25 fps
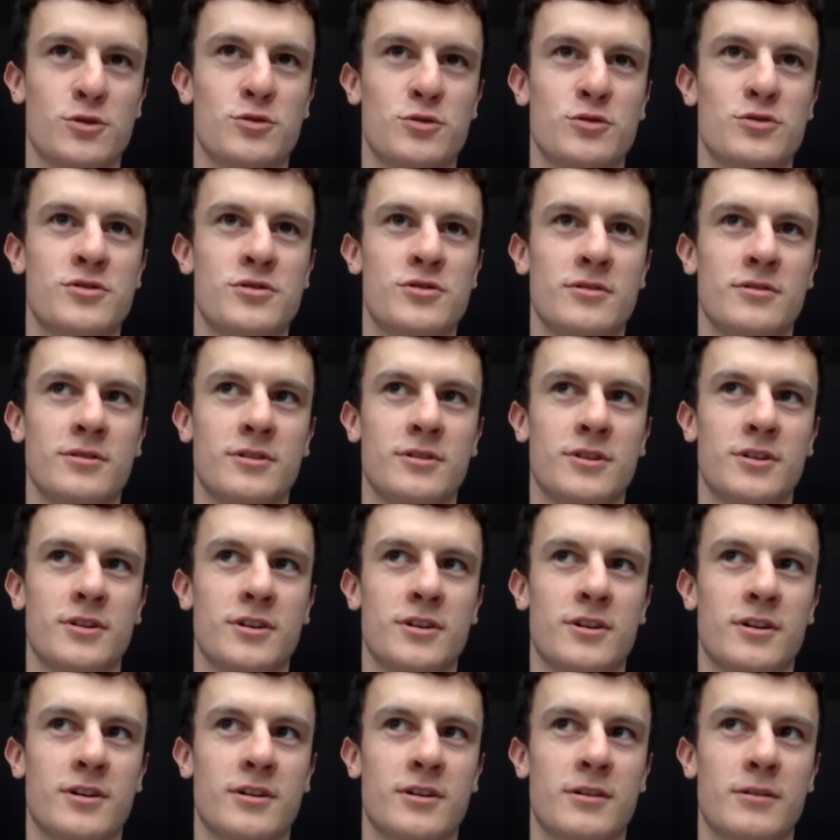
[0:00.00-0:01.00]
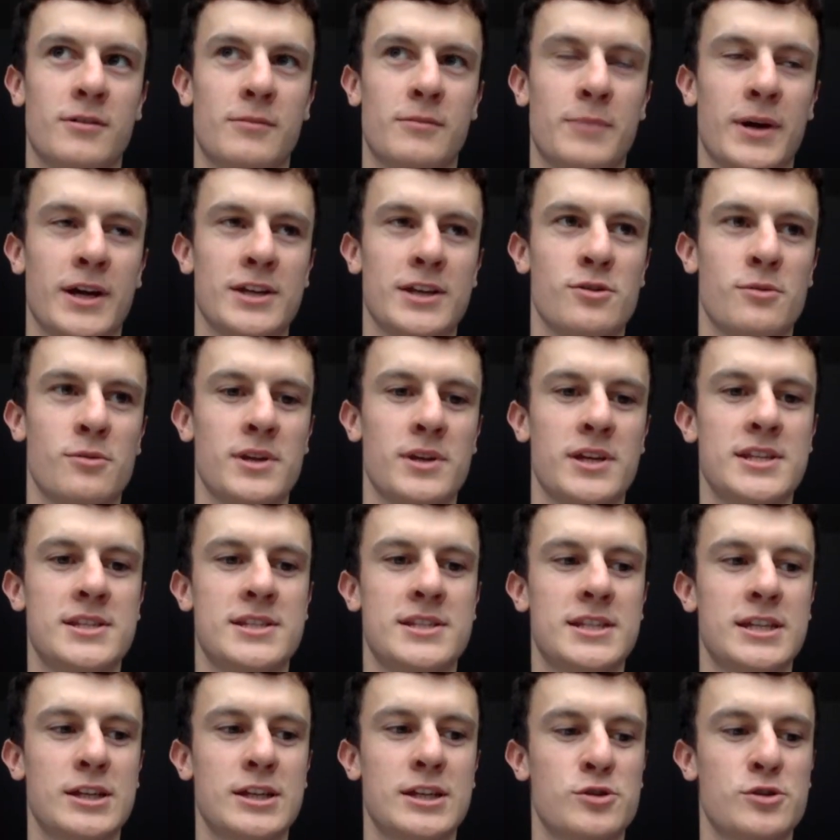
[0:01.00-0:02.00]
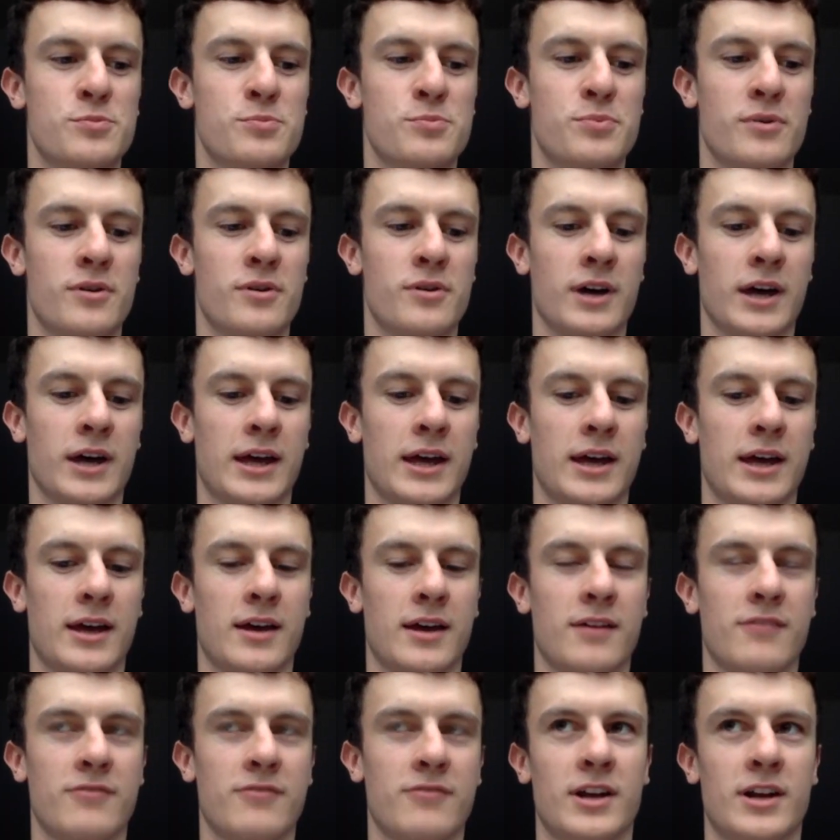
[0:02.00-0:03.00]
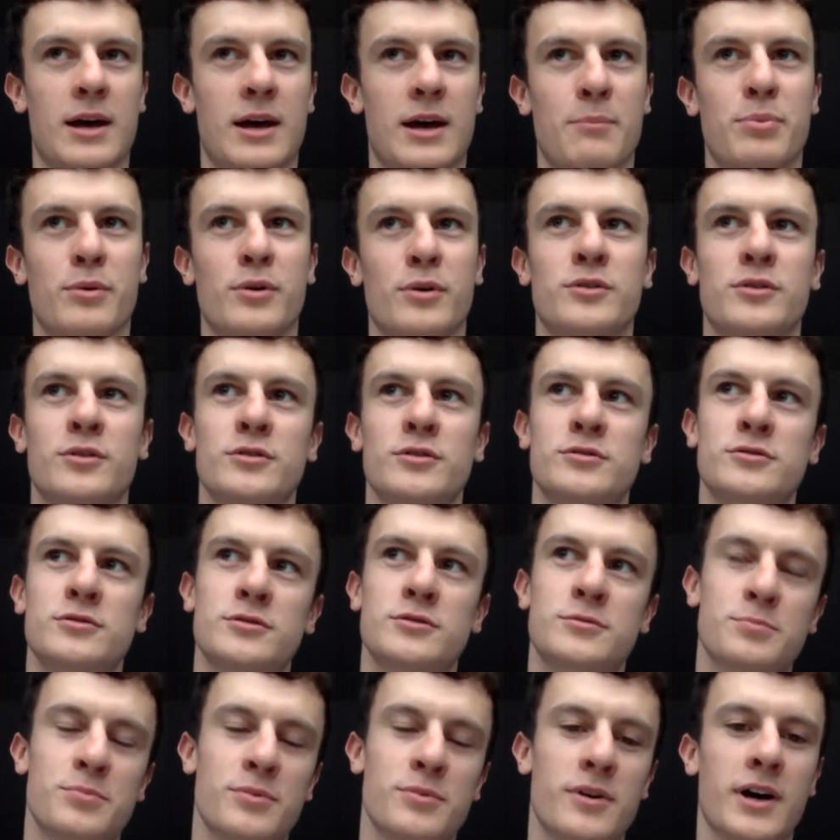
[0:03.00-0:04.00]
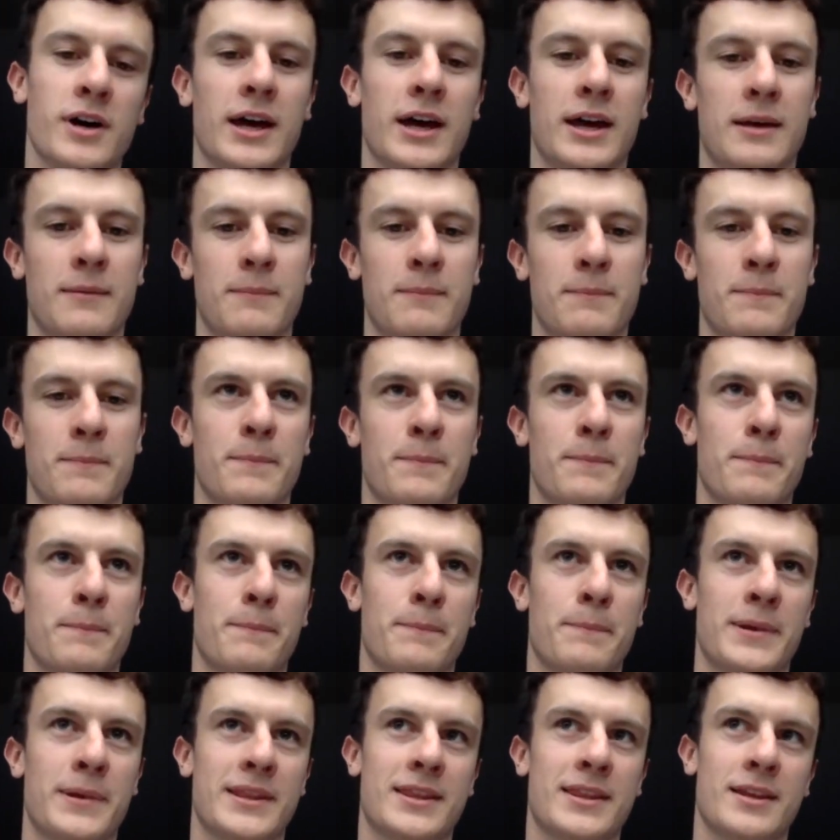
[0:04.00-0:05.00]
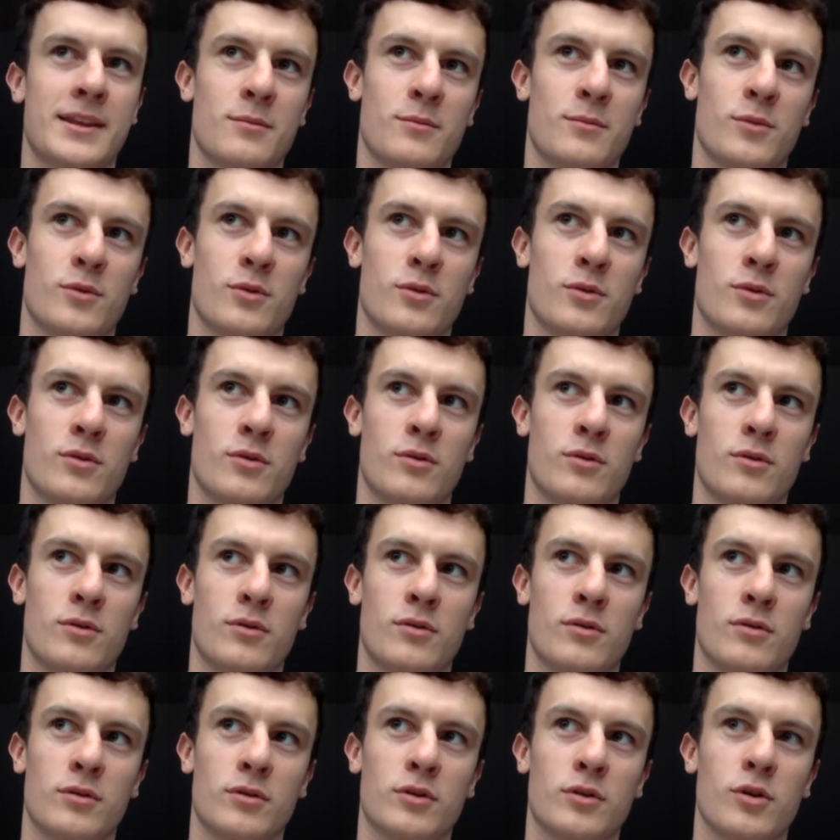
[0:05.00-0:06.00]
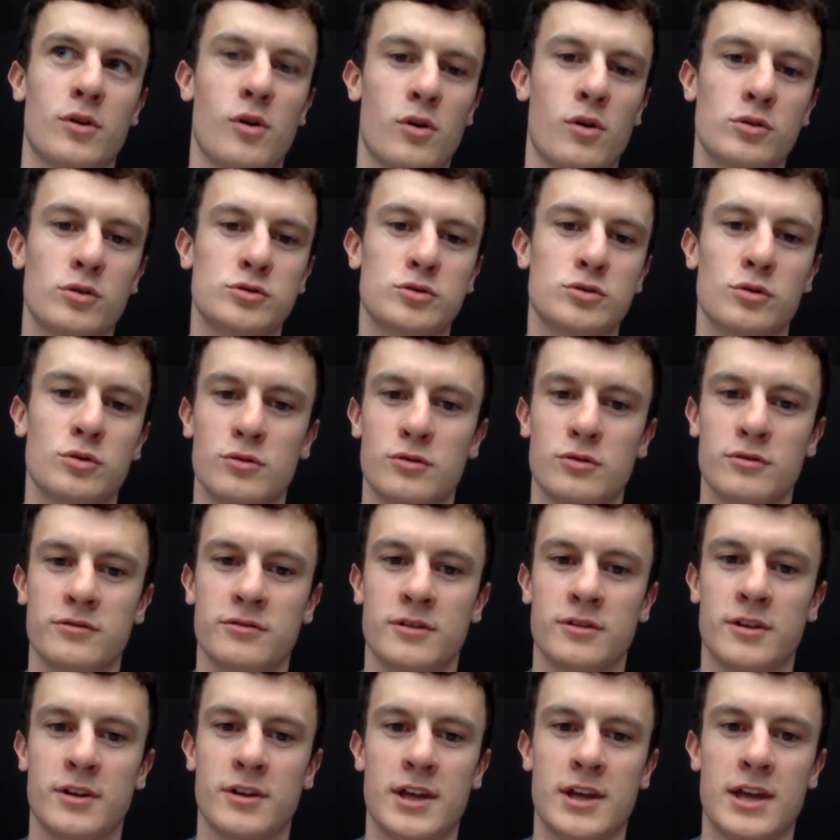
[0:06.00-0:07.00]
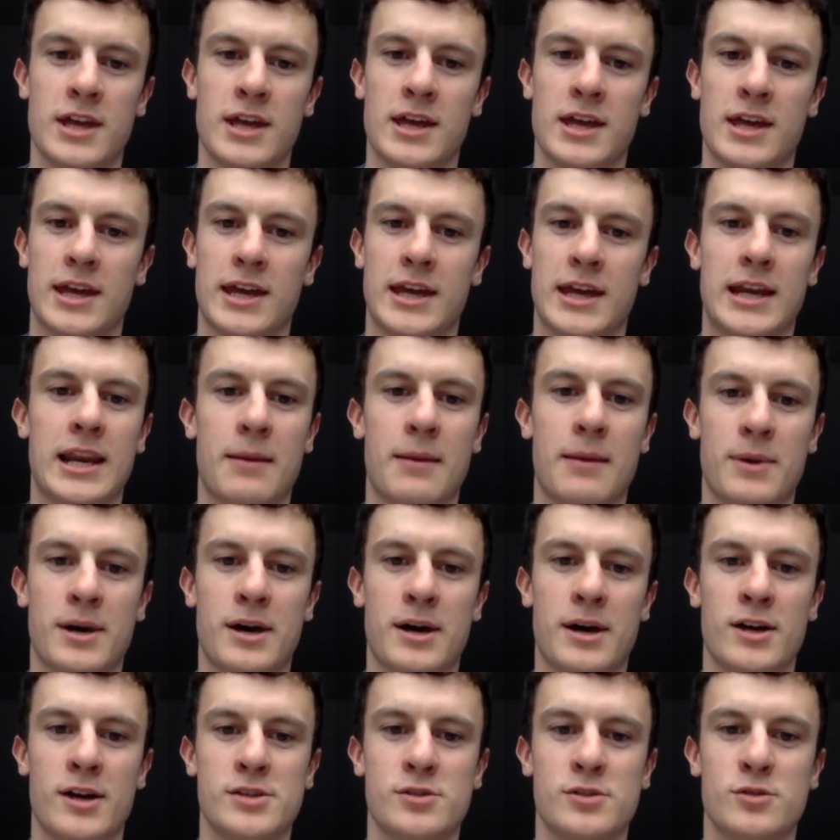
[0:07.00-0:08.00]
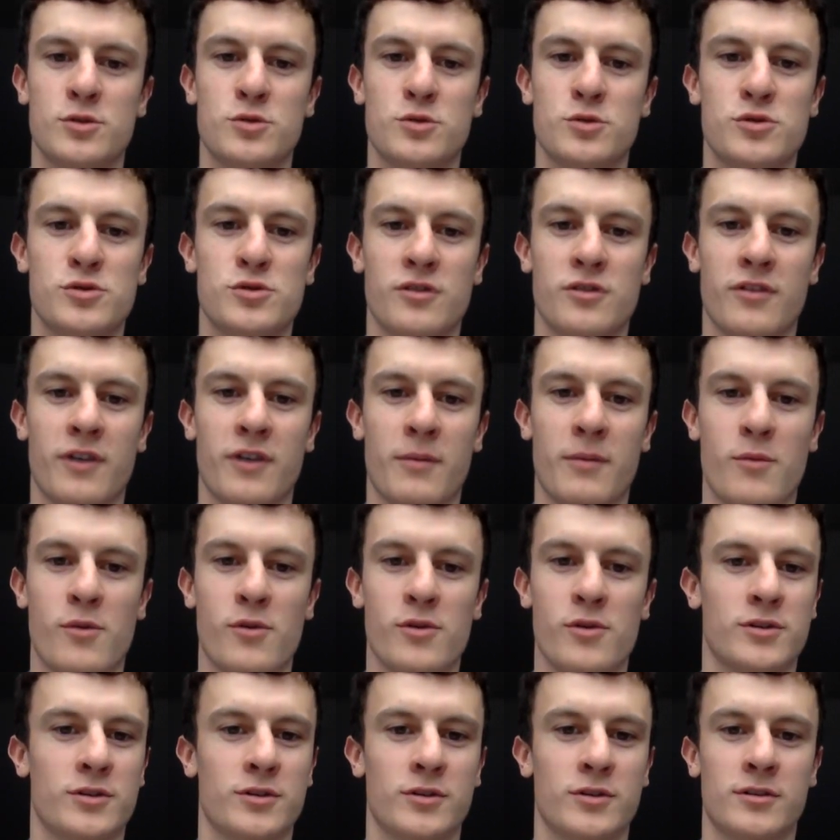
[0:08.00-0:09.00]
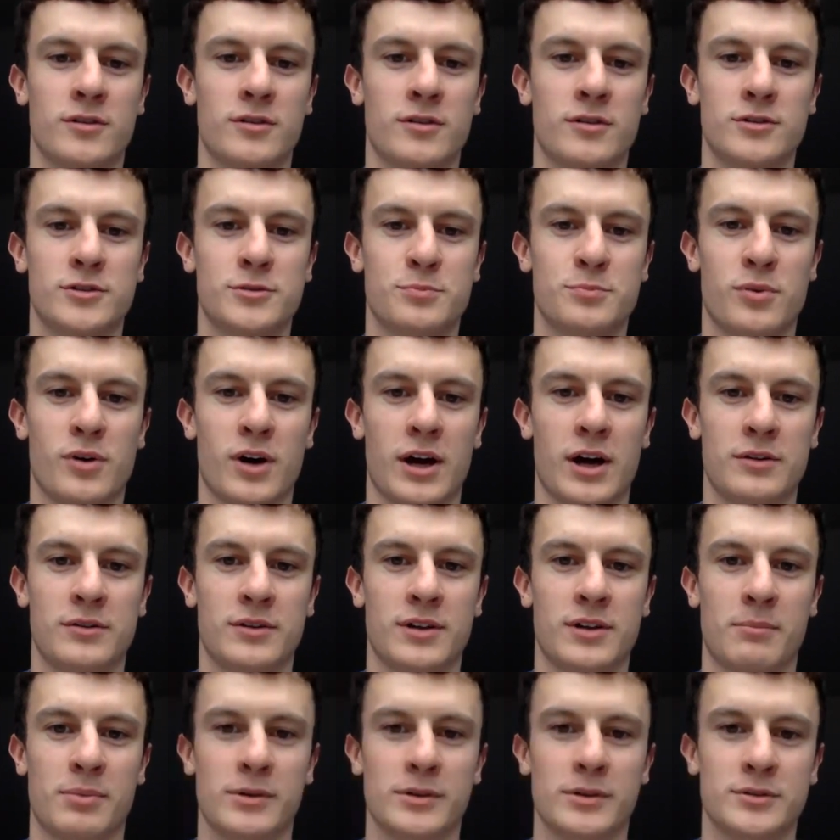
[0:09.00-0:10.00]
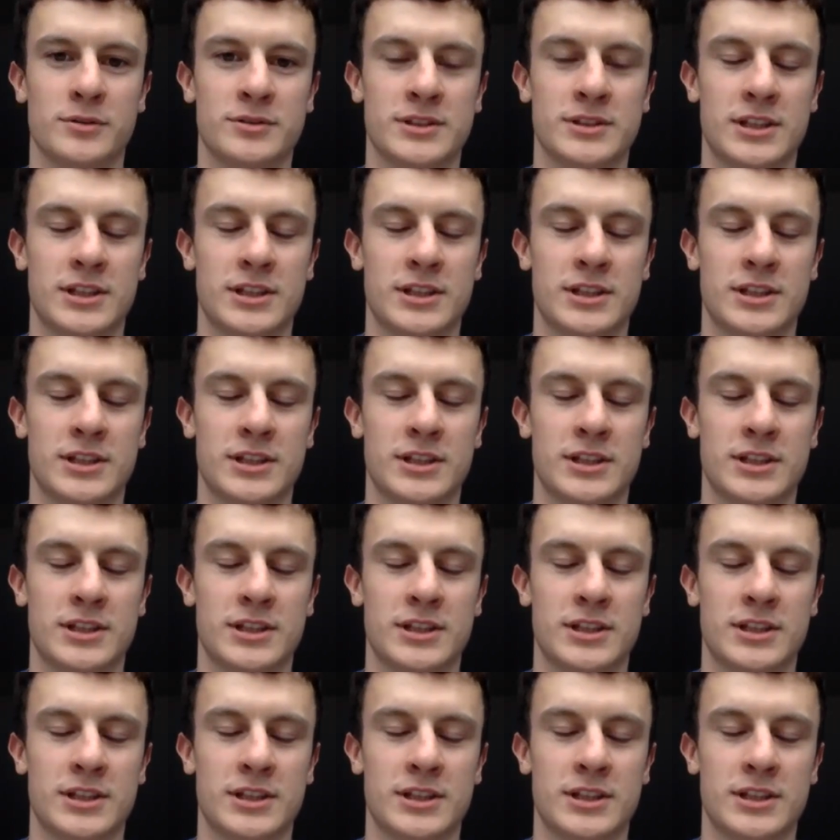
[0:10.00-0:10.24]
tu sens que, par exemple, ici, le sport, est, enfin, l'importance du sport est pas tellement grande, je trouve. Et là-bas, est-ce que tu sens vraiment que le sport a une importance